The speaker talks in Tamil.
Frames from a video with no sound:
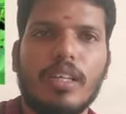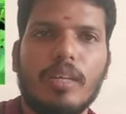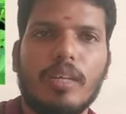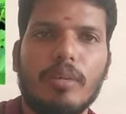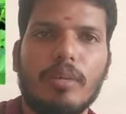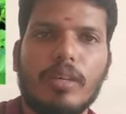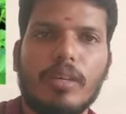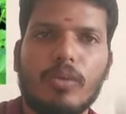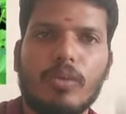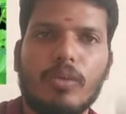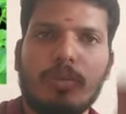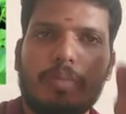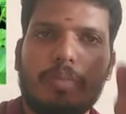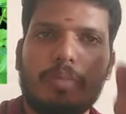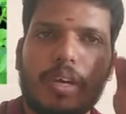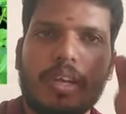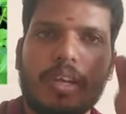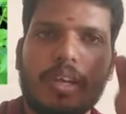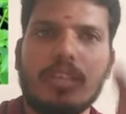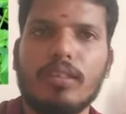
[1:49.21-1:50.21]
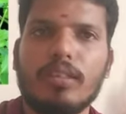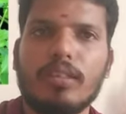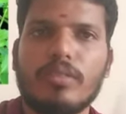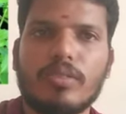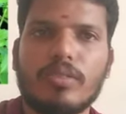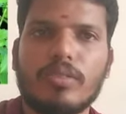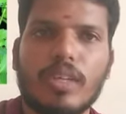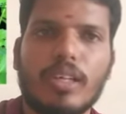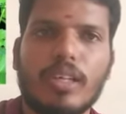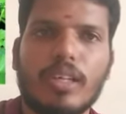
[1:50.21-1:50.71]
நமக்கு ஒரு பேன்
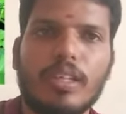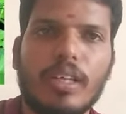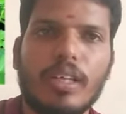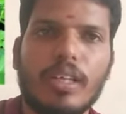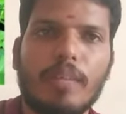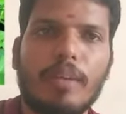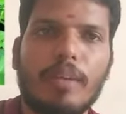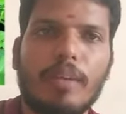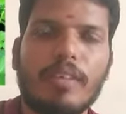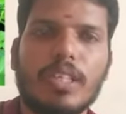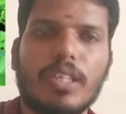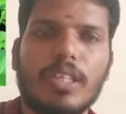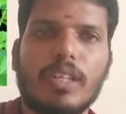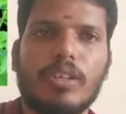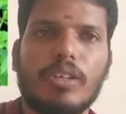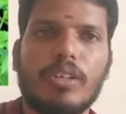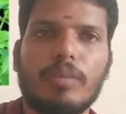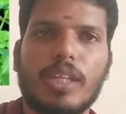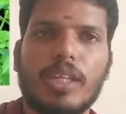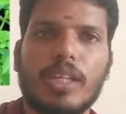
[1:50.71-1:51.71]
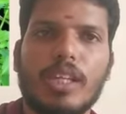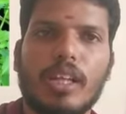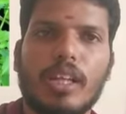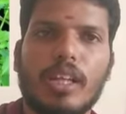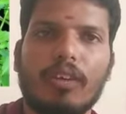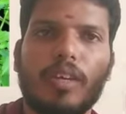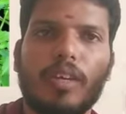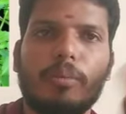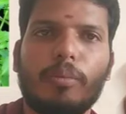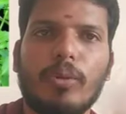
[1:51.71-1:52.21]
சிறங்கு அது மாதிரி விஷயங்கள் கூட பார்த்தோன்னா
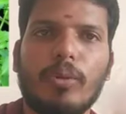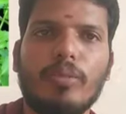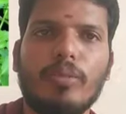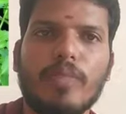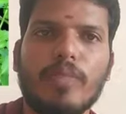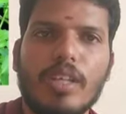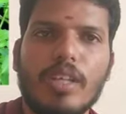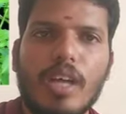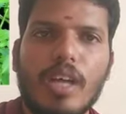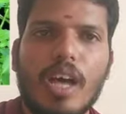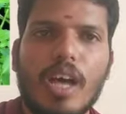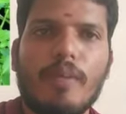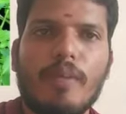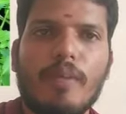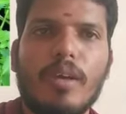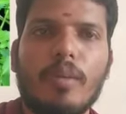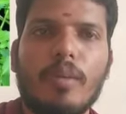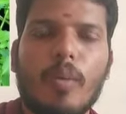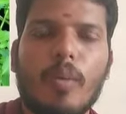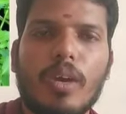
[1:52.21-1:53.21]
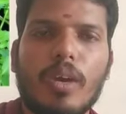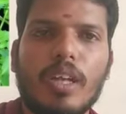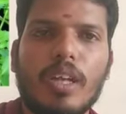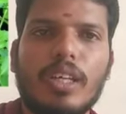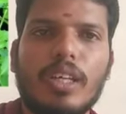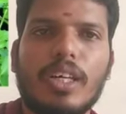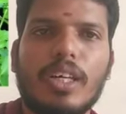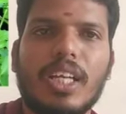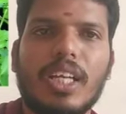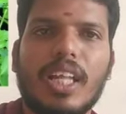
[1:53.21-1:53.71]
தடவை தான் போயிடும் அதுமாதிரி நம்ம
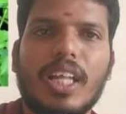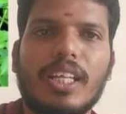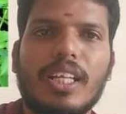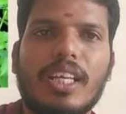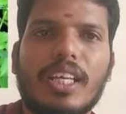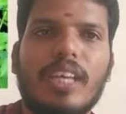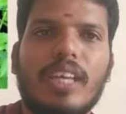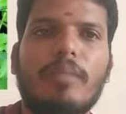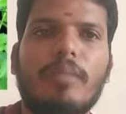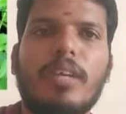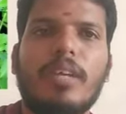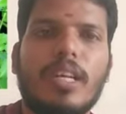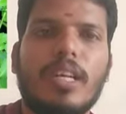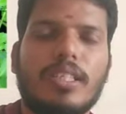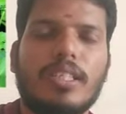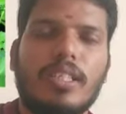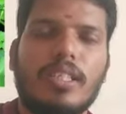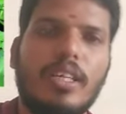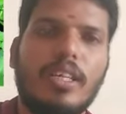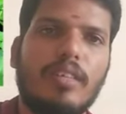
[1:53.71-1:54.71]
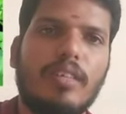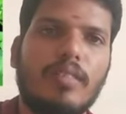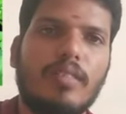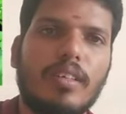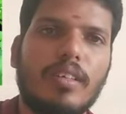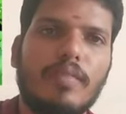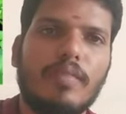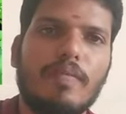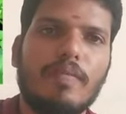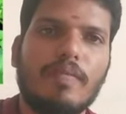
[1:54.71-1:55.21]
உடலுக்கு இருக்கிற அந்த கிருமி நாசினி
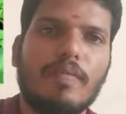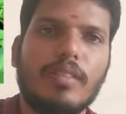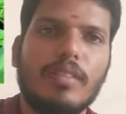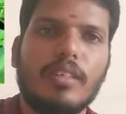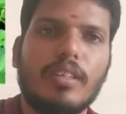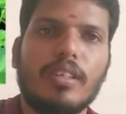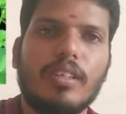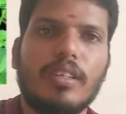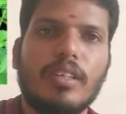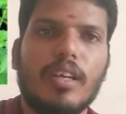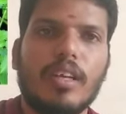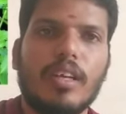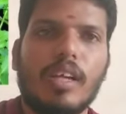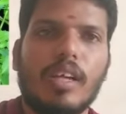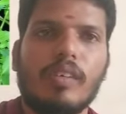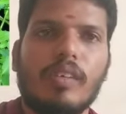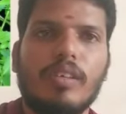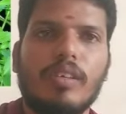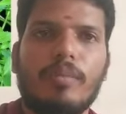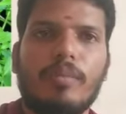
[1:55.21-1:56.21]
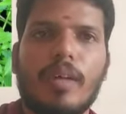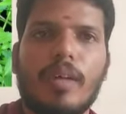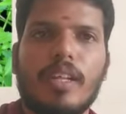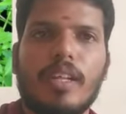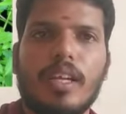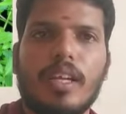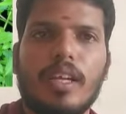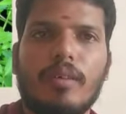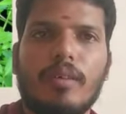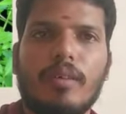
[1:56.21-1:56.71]
அது
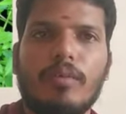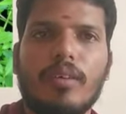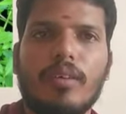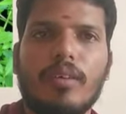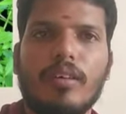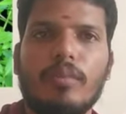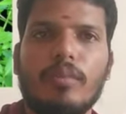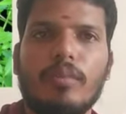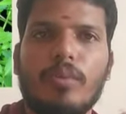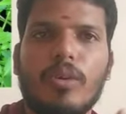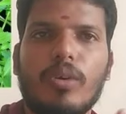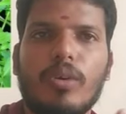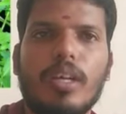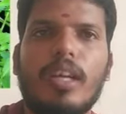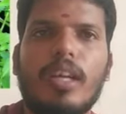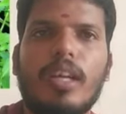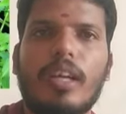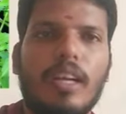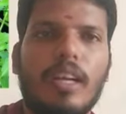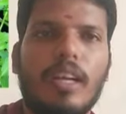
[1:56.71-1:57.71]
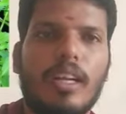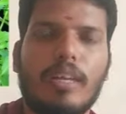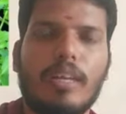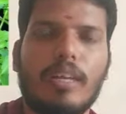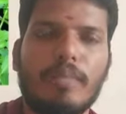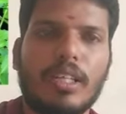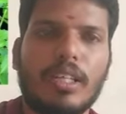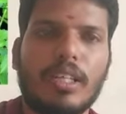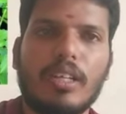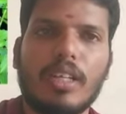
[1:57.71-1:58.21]
பார்த்தோன்னா பொடுகு
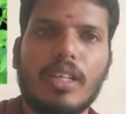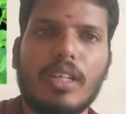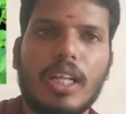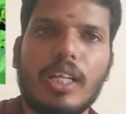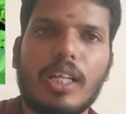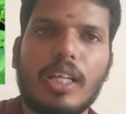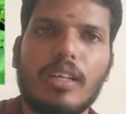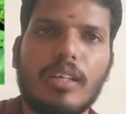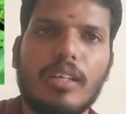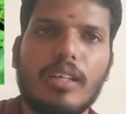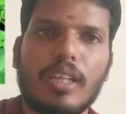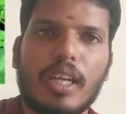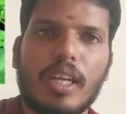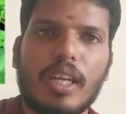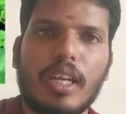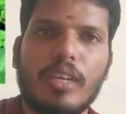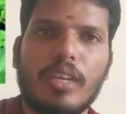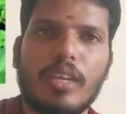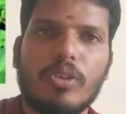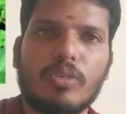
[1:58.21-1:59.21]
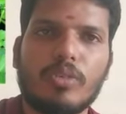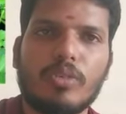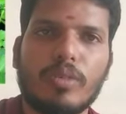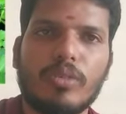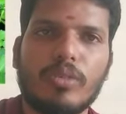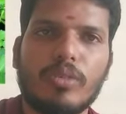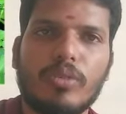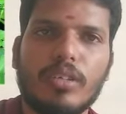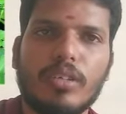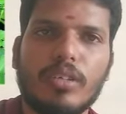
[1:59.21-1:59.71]
எண்ணெயிலலாம் பார்த்தோன்னா தயார் அந்த எண்ணெயை யூஸ்
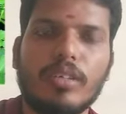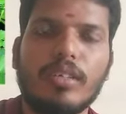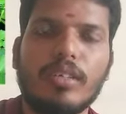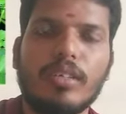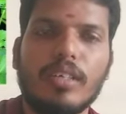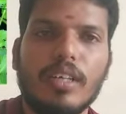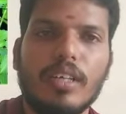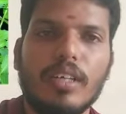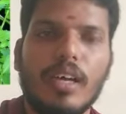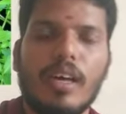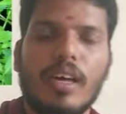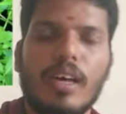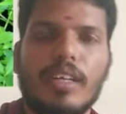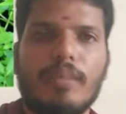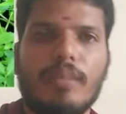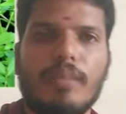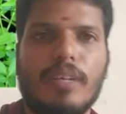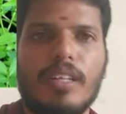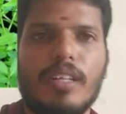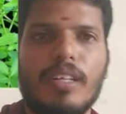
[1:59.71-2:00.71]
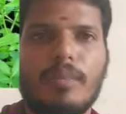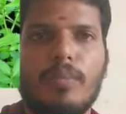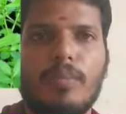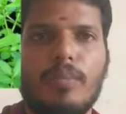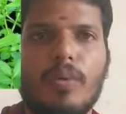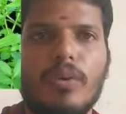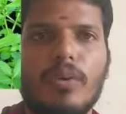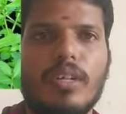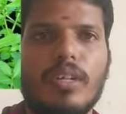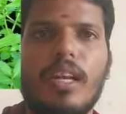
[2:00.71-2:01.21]
பண்ணுறது உண்டு அதே மாதிரி இந்த
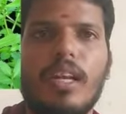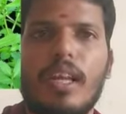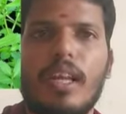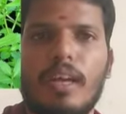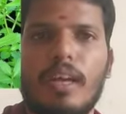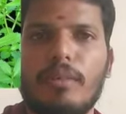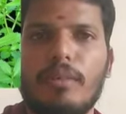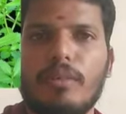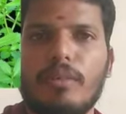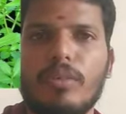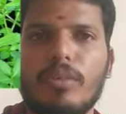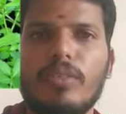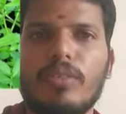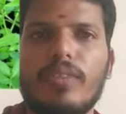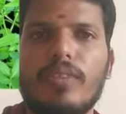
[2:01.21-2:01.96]
பொடுதலை அப்படின்போது